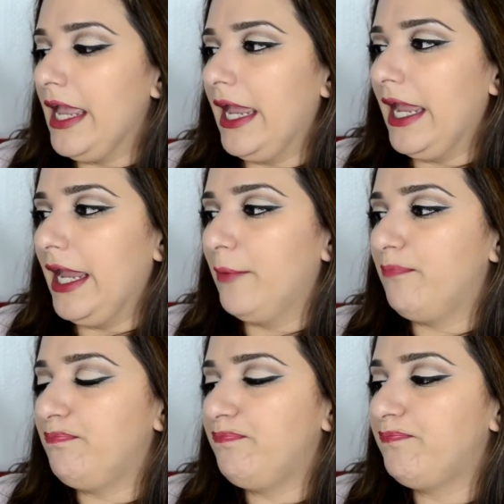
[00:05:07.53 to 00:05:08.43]

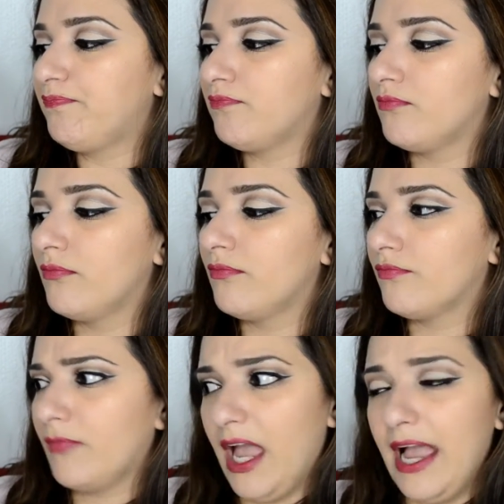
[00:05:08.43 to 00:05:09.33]
Em,
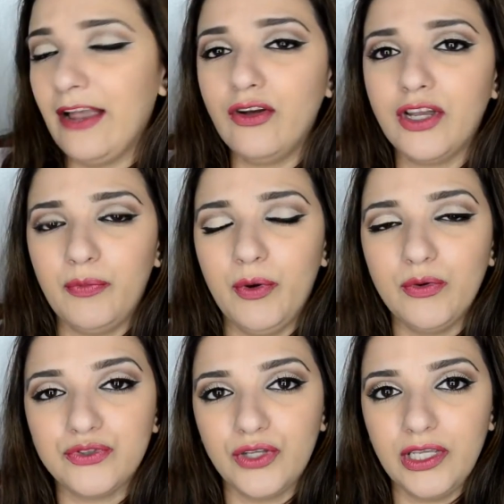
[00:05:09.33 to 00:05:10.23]
algo que no me
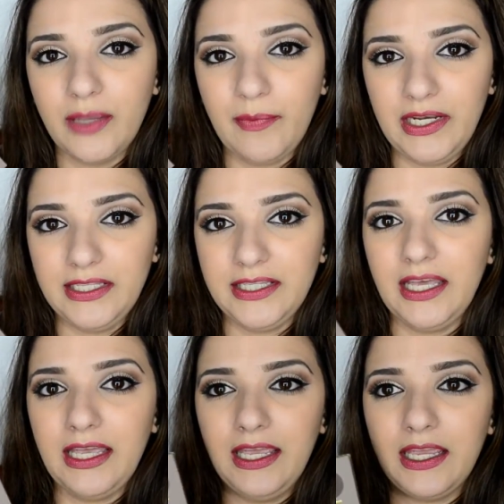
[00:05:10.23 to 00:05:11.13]
gustó de esta
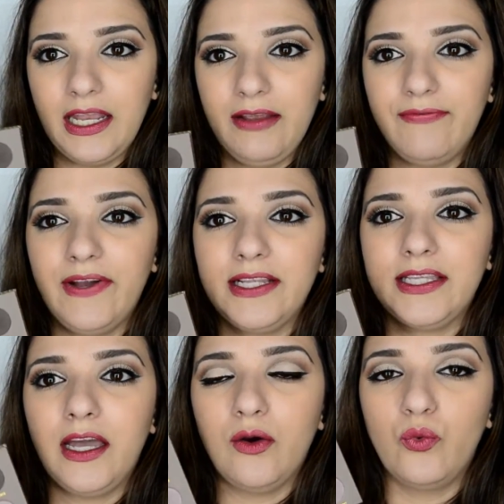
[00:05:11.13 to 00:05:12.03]
paleta es que le
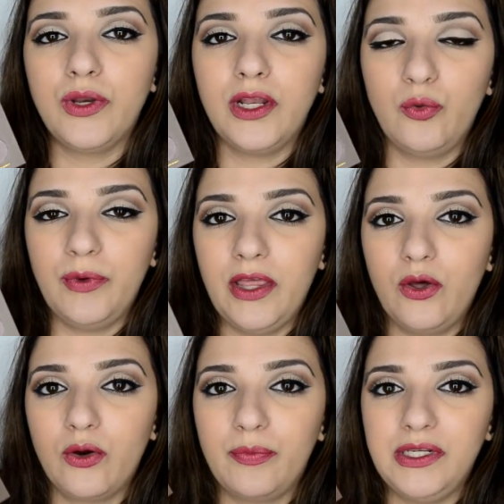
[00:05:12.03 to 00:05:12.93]
falta un
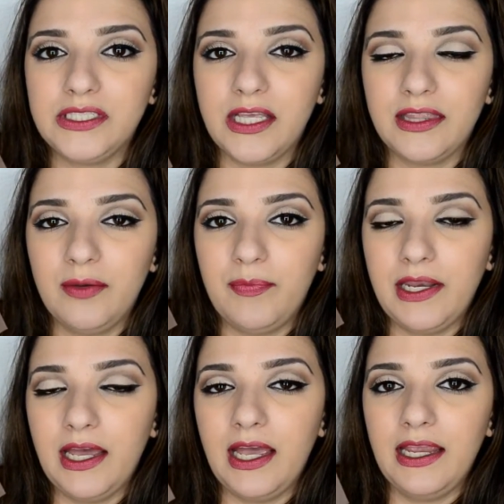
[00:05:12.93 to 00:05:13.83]
iluminador brillante
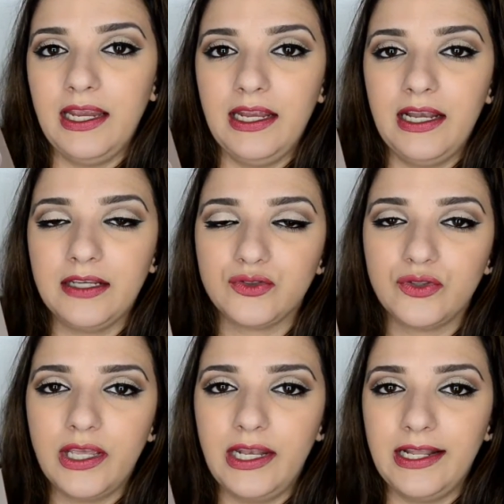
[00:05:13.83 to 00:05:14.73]
para eh, la
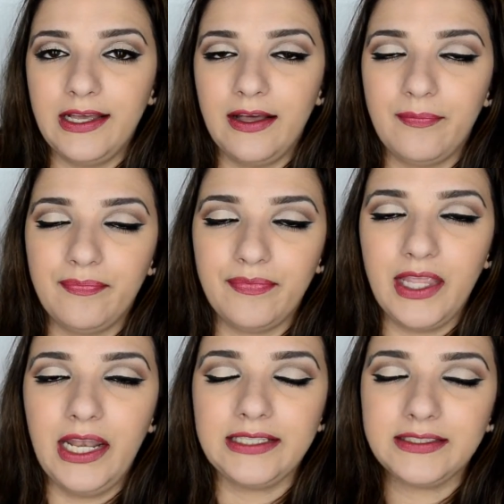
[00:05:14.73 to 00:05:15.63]
zona
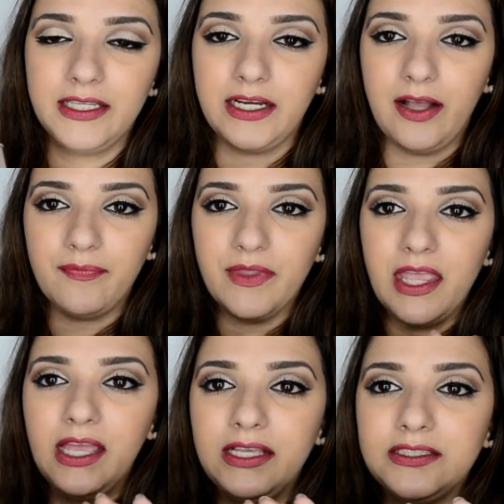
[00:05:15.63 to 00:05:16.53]
de la ceja.
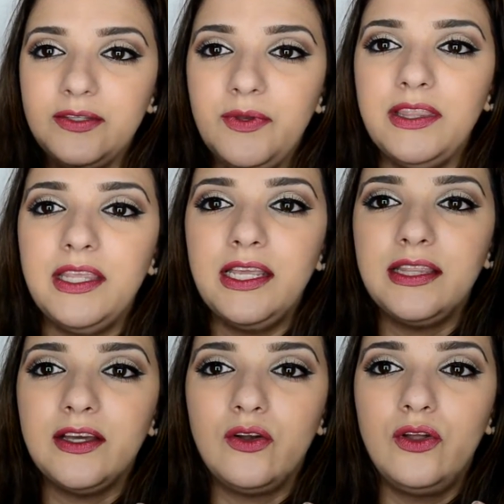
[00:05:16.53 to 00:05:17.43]
Si bien tiene
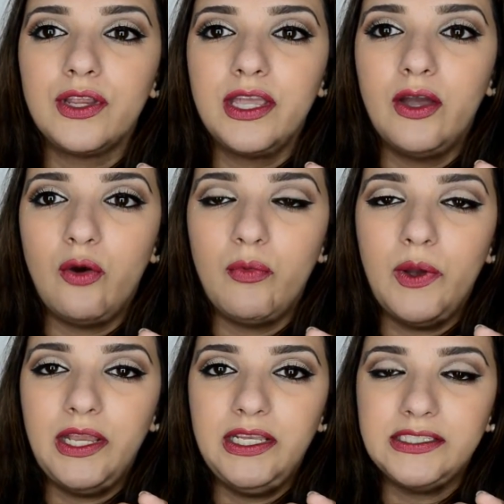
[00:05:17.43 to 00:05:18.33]
este color que es como
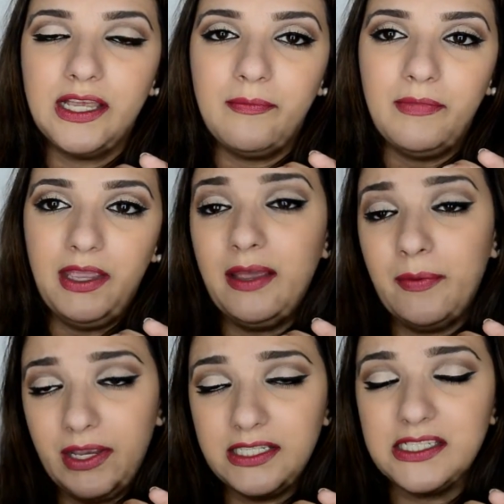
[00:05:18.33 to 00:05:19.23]
vainilla, es
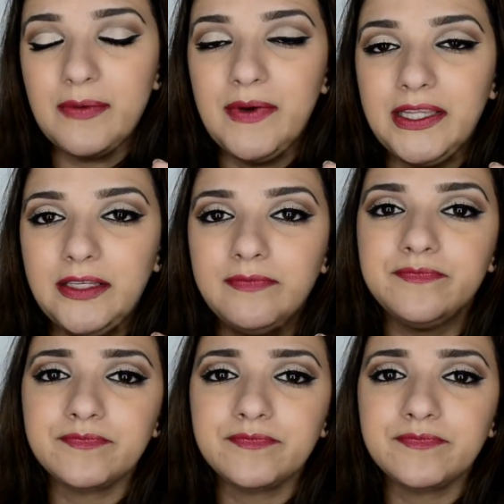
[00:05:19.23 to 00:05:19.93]
vainilla mate.